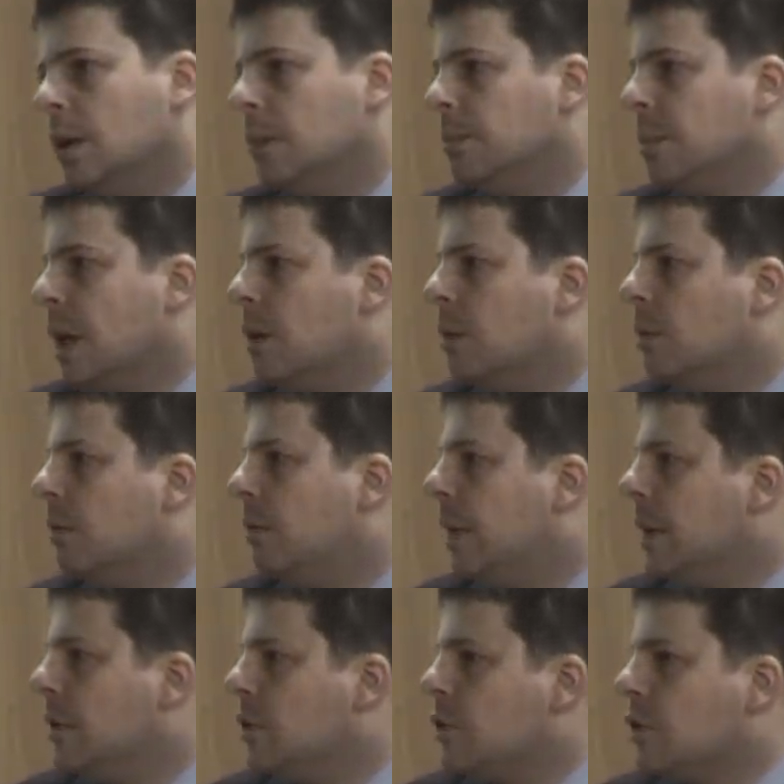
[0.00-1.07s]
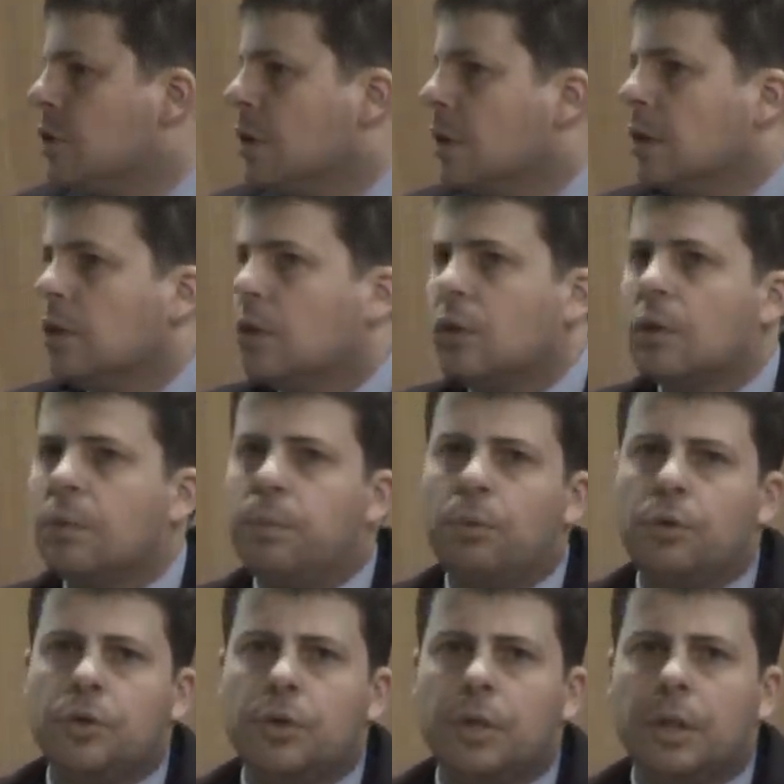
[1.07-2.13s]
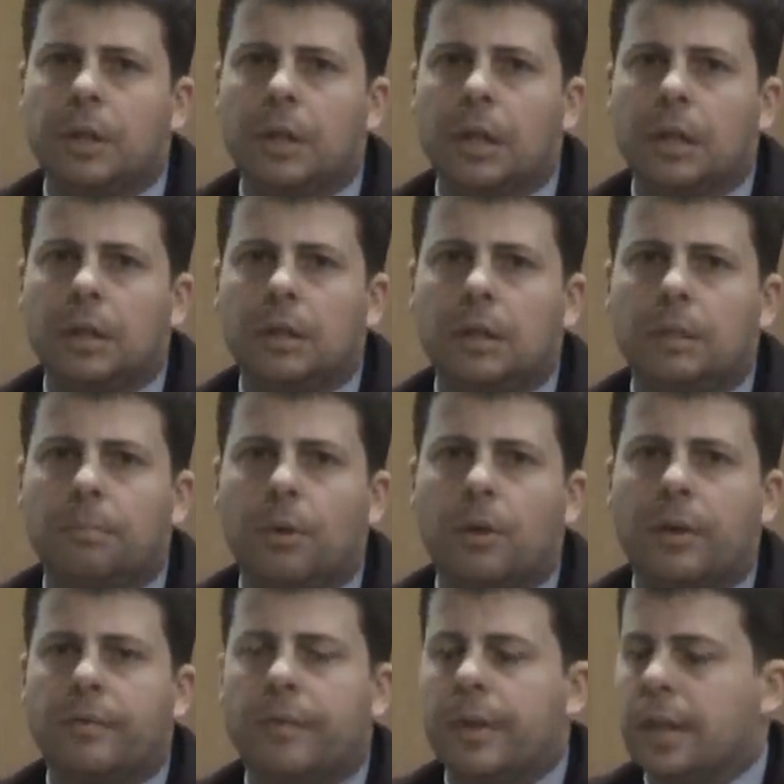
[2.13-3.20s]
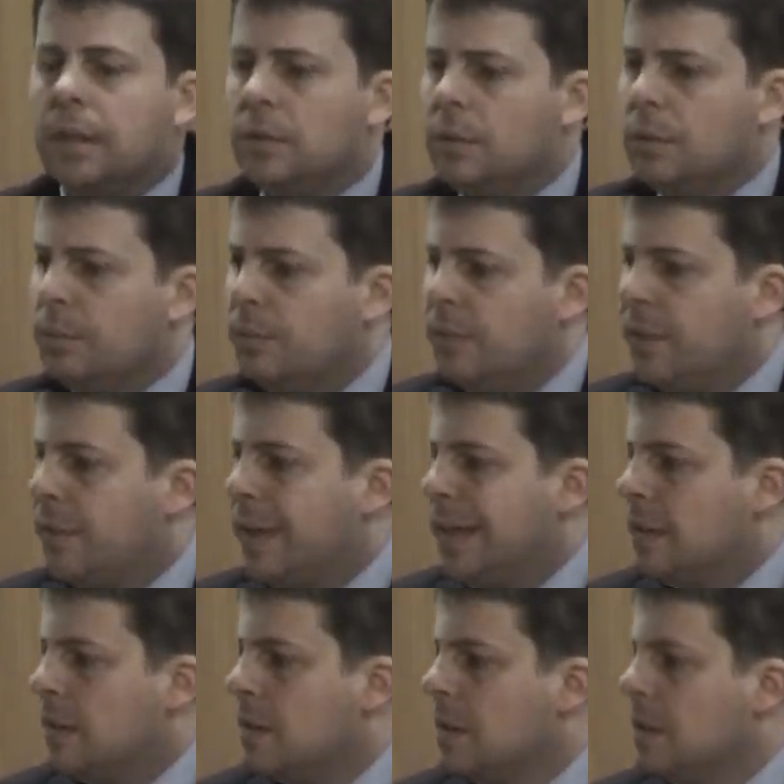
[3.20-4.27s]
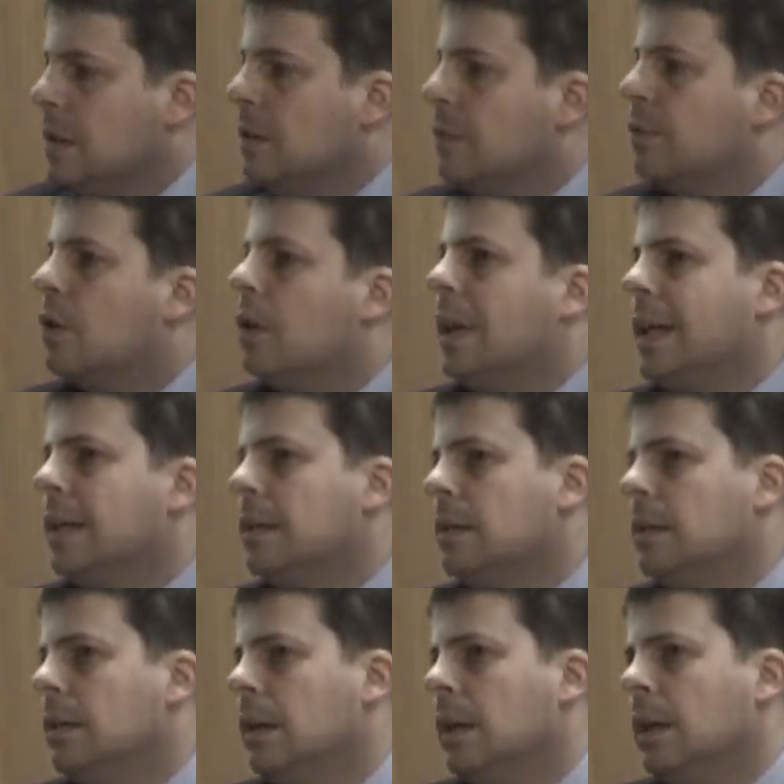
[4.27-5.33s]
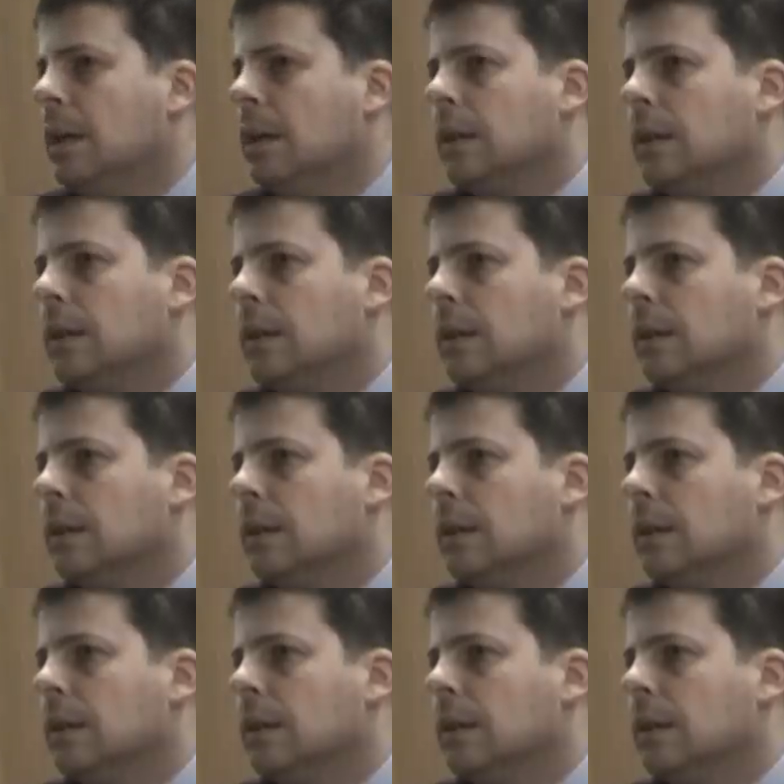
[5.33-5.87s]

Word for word: miał wejść rok później i po referendum we Francji i w Holandii e,